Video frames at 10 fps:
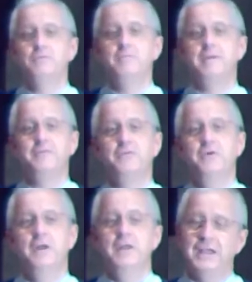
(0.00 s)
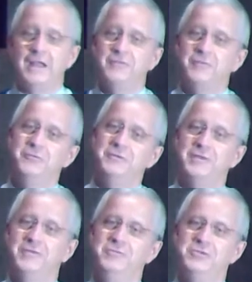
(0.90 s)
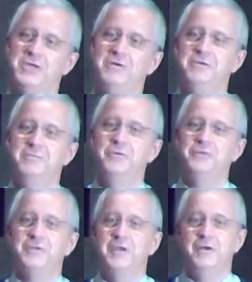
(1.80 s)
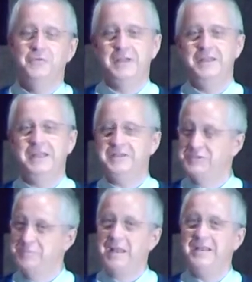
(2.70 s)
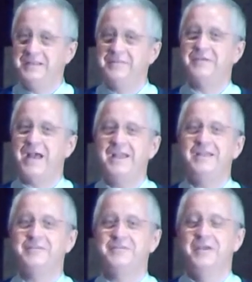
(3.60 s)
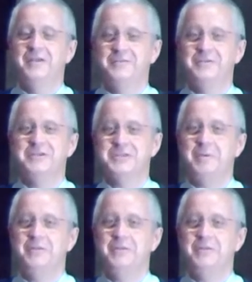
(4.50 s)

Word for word: wo man so ganz gut dazuschauen muss und eine ganz spannende Frage zuerst einmal.